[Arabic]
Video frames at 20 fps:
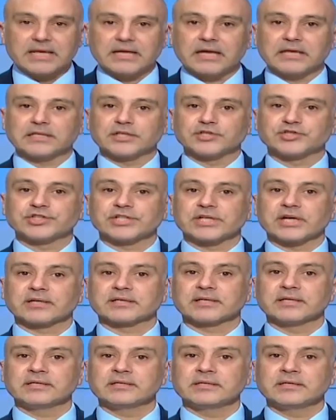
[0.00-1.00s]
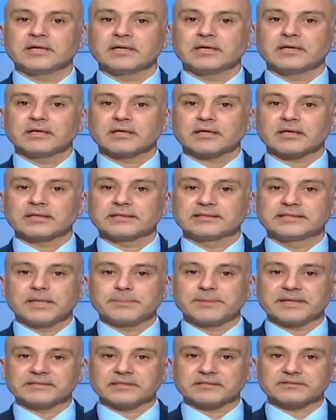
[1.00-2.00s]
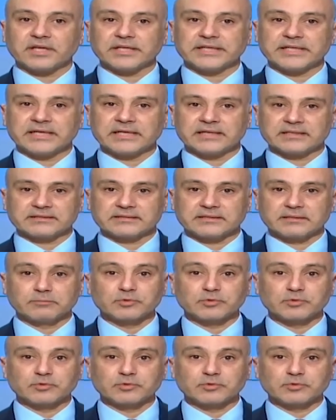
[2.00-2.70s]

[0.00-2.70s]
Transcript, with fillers: الاشتراكي قدم التضحيات